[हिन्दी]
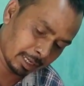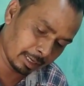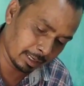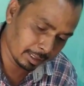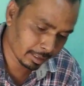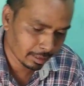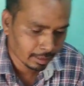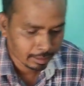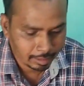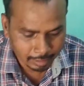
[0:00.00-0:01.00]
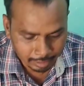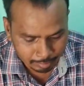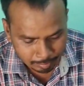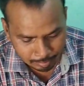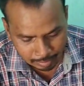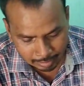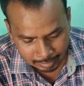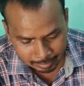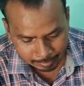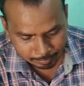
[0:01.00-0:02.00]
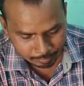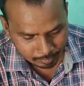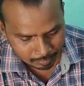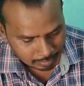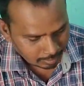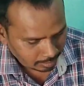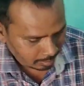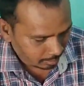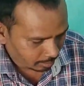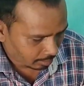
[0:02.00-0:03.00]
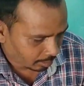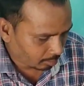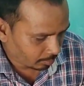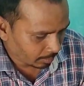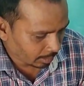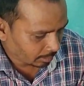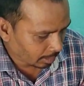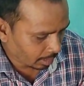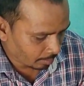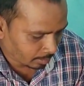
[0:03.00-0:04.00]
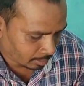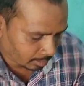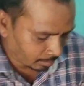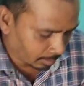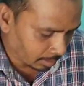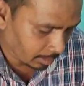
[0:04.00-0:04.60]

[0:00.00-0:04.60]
दिखा रहे हैं देखिए इसमें बिल है सत्रह सौ पचास का है अमेजन का